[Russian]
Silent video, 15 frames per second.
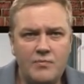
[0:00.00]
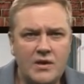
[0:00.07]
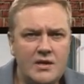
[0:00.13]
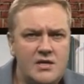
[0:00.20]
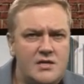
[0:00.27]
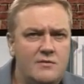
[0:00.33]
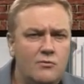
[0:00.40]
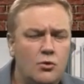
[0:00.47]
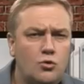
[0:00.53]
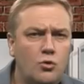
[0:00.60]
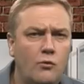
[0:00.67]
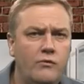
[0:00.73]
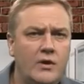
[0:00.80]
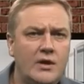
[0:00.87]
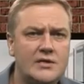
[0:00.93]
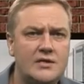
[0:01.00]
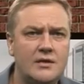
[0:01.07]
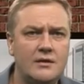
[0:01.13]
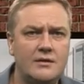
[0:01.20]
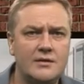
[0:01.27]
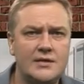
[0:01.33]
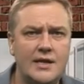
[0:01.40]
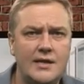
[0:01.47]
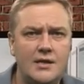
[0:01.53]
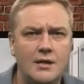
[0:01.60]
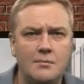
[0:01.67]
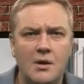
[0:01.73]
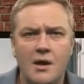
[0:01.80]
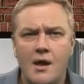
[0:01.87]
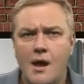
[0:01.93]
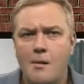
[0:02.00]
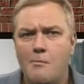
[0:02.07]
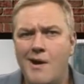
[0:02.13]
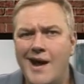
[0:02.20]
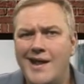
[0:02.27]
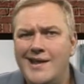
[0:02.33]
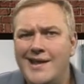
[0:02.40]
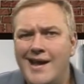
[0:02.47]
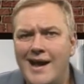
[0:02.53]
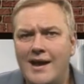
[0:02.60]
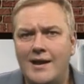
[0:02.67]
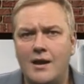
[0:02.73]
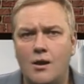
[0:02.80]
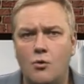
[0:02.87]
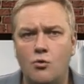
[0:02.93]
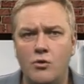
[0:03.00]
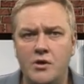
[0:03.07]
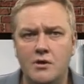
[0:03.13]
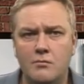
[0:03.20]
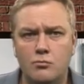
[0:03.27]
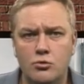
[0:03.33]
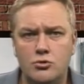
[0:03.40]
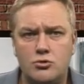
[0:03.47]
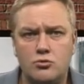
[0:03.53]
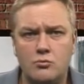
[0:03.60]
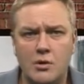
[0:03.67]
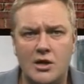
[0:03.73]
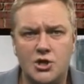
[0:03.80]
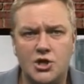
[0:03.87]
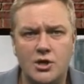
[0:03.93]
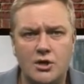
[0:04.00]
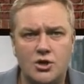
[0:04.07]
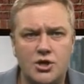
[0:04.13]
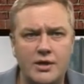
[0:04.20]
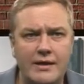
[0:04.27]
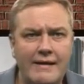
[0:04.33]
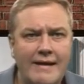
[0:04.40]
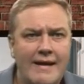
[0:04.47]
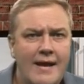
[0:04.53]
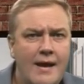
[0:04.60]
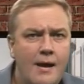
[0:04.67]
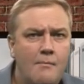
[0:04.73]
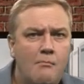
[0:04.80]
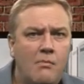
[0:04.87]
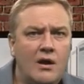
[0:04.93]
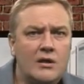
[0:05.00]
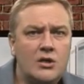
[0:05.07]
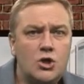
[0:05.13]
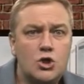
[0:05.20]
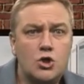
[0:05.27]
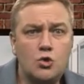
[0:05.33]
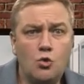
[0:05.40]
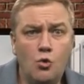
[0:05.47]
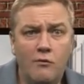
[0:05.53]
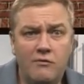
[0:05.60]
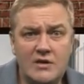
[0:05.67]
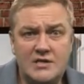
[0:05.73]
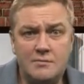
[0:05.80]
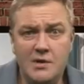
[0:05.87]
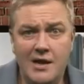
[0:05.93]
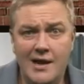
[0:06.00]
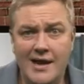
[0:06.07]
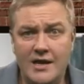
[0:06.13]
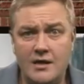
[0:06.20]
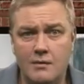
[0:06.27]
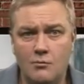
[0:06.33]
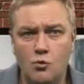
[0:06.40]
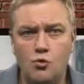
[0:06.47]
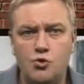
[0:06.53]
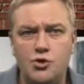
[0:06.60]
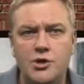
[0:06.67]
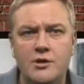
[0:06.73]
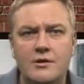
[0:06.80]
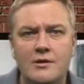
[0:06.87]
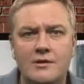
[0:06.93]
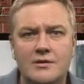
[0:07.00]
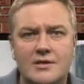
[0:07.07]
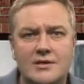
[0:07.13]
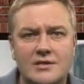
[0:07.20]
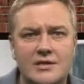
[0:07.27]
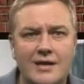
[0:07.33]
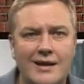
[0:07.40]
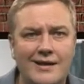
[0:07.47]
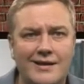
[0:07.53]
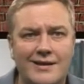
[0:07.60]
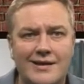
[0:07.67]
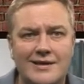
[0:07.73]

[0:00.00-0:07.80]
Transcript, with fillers: Из него кто вырастет-то затем? Маньяк какой-нибудь сумасшедший. Малышу восьмилетнему учительница станет